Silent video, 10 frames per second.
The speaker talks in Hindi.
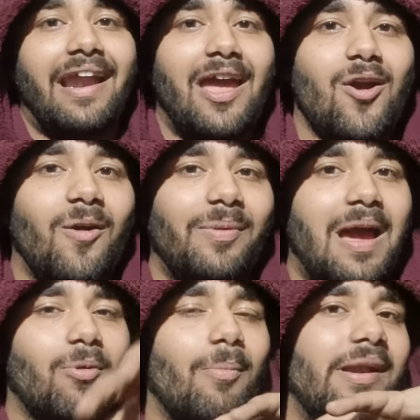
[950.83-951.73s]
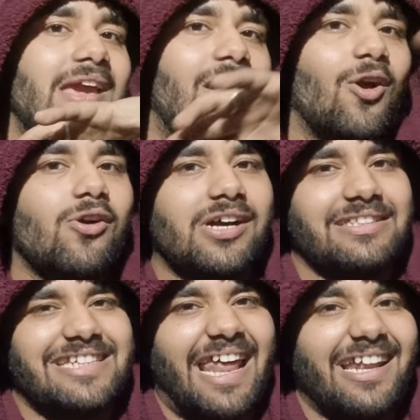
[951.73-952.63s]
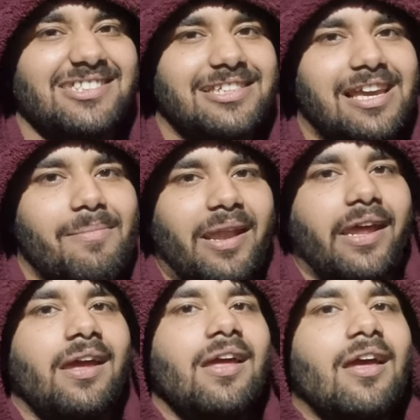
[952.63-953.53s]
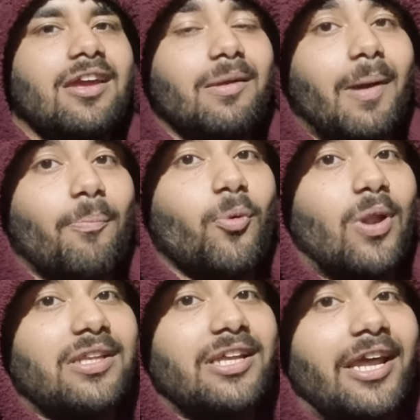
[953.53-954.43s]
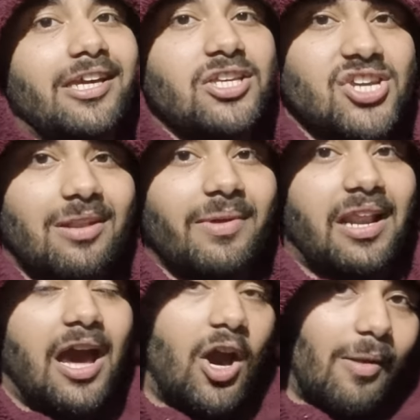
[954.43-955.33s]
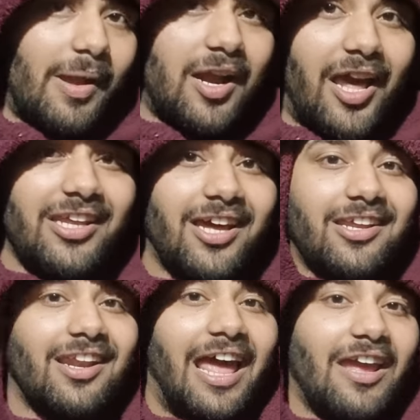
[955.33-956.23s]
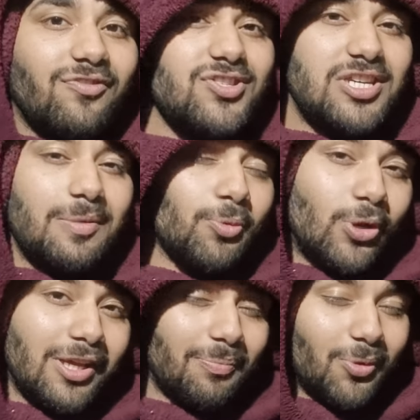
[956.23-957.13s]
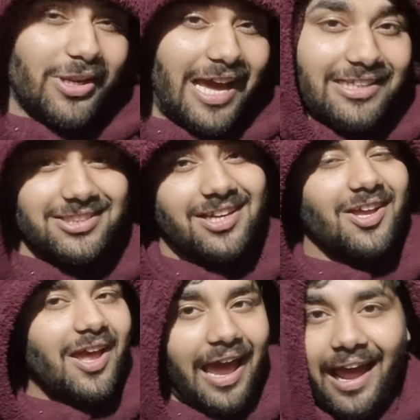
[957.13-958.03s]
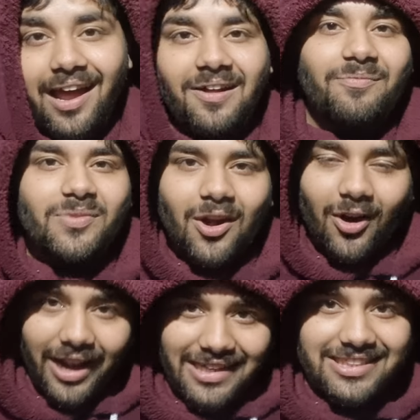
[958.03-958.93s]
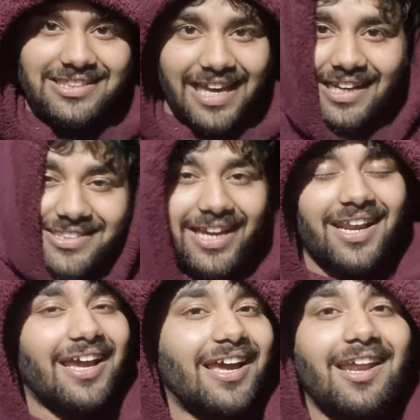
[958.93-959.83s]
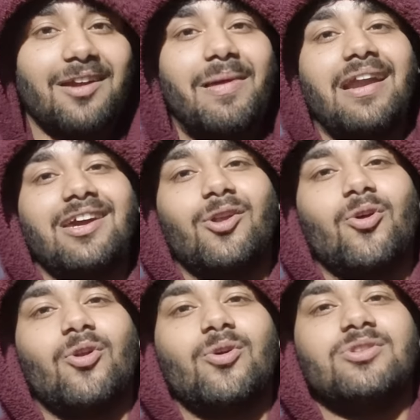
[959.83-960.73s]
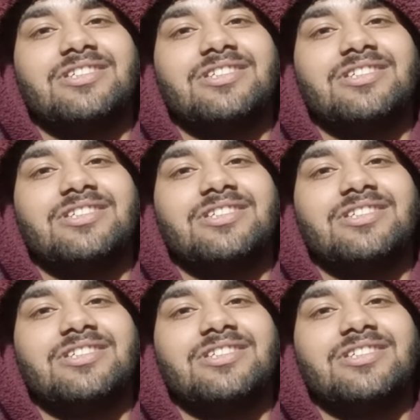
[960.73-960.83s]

आई होप ये आपको बढ़िया लोग होगा चैलेंज किया मैंने कि मैं पूरा दिन एक किचन में रहा और मैं कारीगर की लाइफ जी पूरी की पूरी आज है और ऐसे ही चैलेंज देखने के लिए कमेंट करो और कौन